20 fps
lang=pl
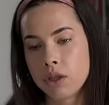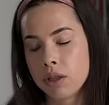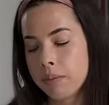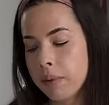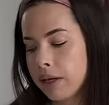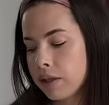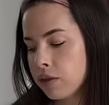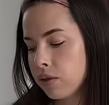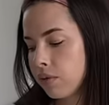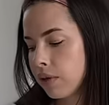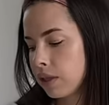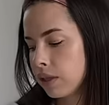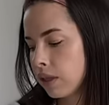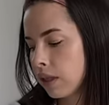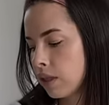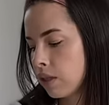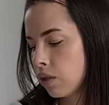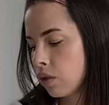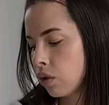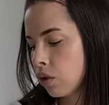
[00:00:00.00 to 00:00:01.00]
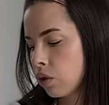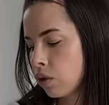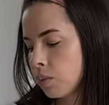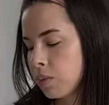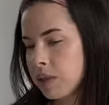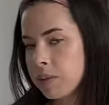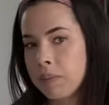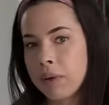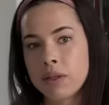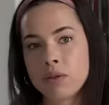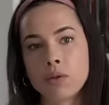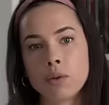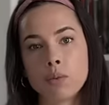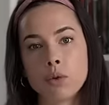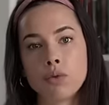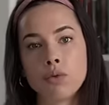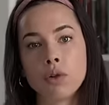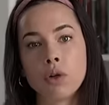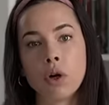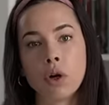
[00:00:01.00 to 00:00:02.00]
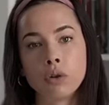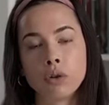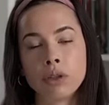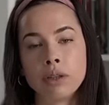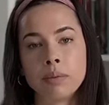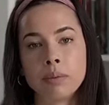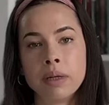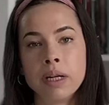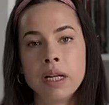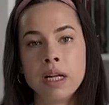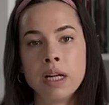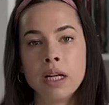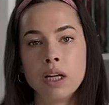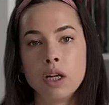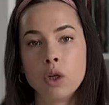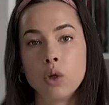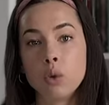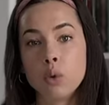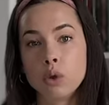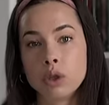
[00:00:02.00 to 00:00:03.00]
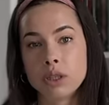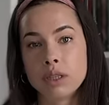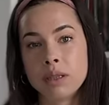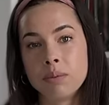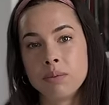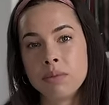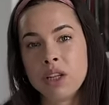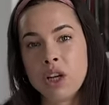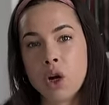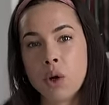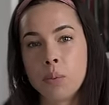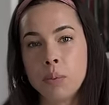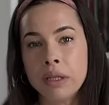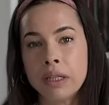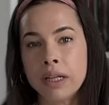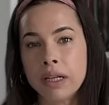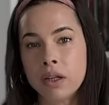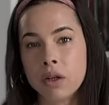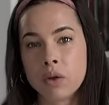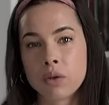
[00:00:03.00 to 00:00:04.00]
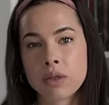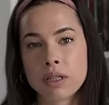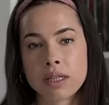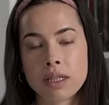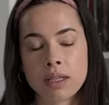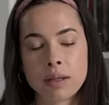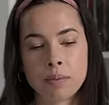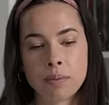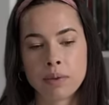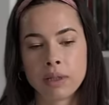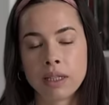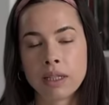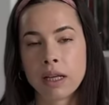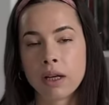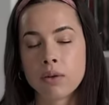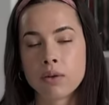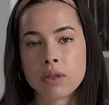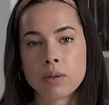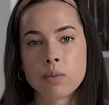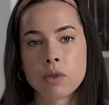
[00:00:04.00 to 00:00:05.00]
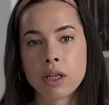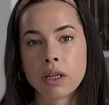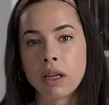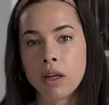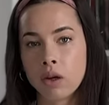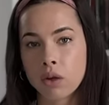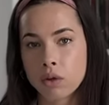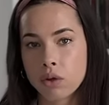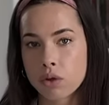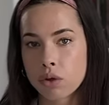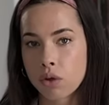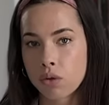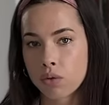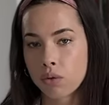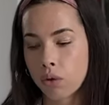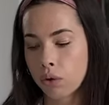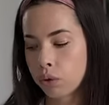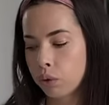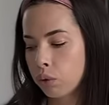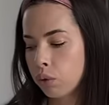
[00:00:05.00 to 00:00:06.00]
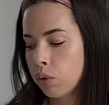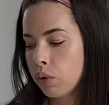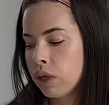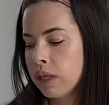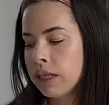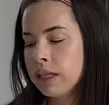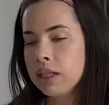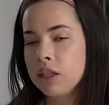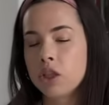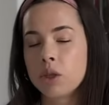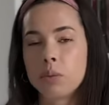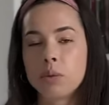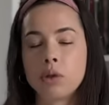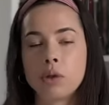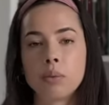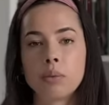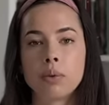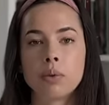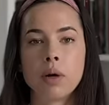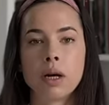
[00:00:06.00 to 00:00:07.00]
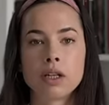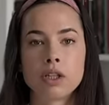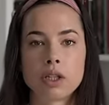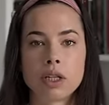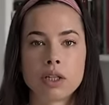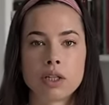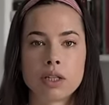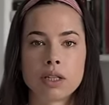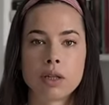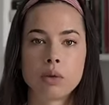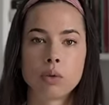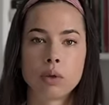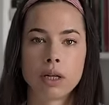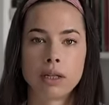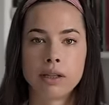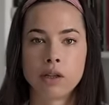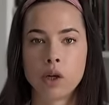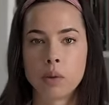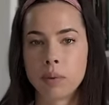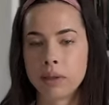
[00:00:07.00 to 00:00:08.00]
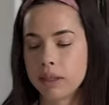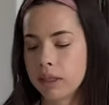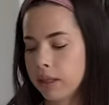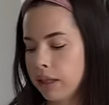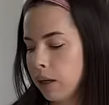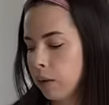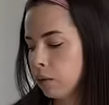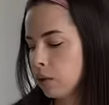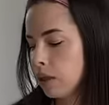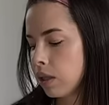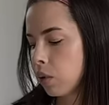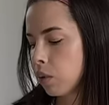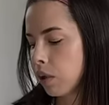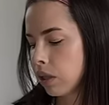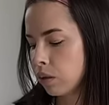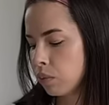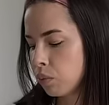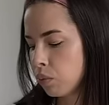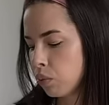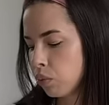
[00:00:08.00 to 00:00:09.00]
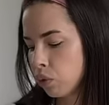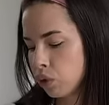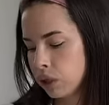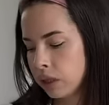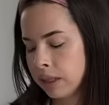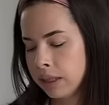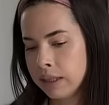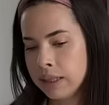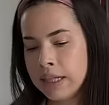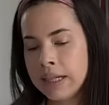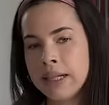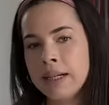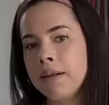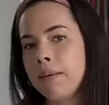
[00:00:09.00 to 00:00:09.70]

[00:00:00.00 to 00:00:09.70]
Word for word: Czyli bardzo ważne jest to, żeby spać w czymś wygodnym, luźnym, nieopinającym, nie dającym żadnego dyskomfortu i żeby to była rzecz z naturalnego materiału, to jest akurat muślin,